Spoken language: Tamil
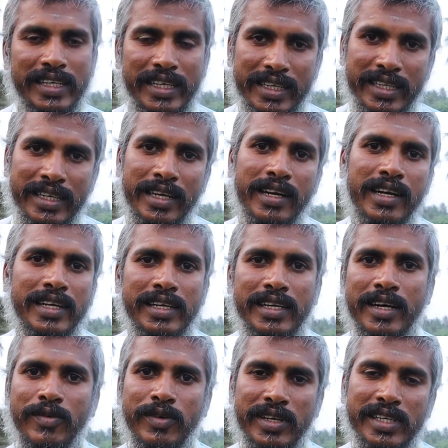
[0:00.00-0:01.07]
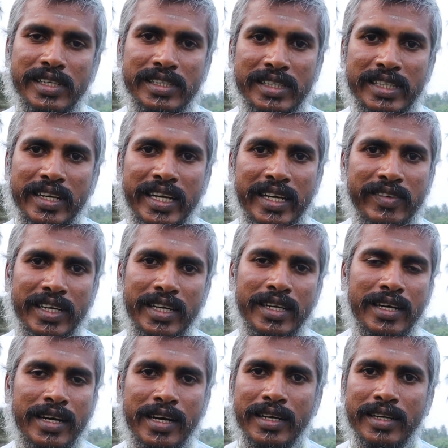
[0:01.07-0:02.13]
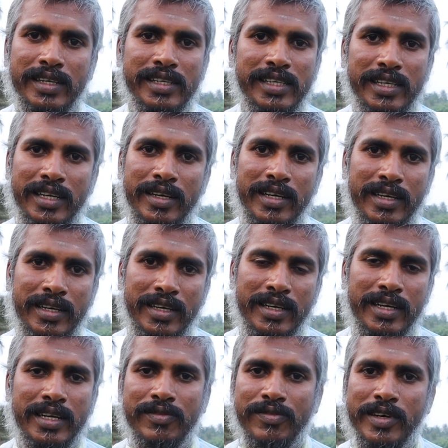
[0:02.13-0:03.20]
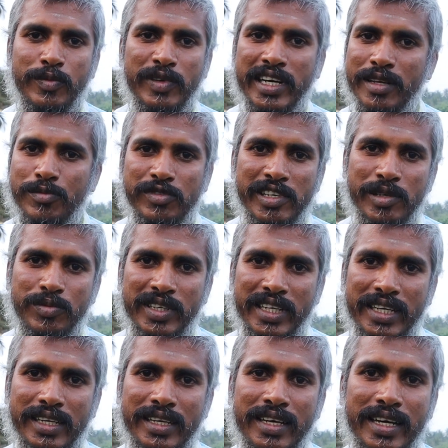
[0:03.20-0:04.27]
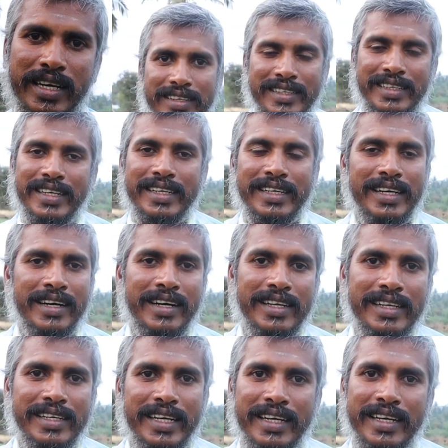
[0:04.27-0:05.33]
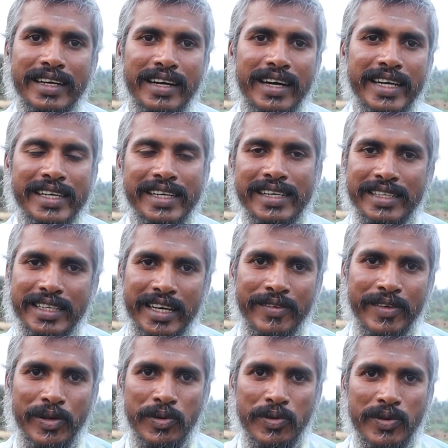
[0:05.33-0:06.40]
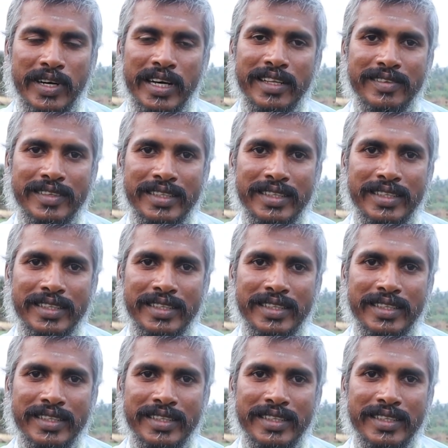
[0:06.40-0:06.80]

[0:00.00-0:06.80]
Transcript: இயற்கை அங்காடிகள் அவர்களுக்கு தேவையான ஆர்டர்களை நான் ஆர்டர் ஃபார்மில் அனுப்பி வைப்பார்கள் இயற்கை அங்காடிகளுக்கு என்ன காய்கறிகள் தேவையோ அதை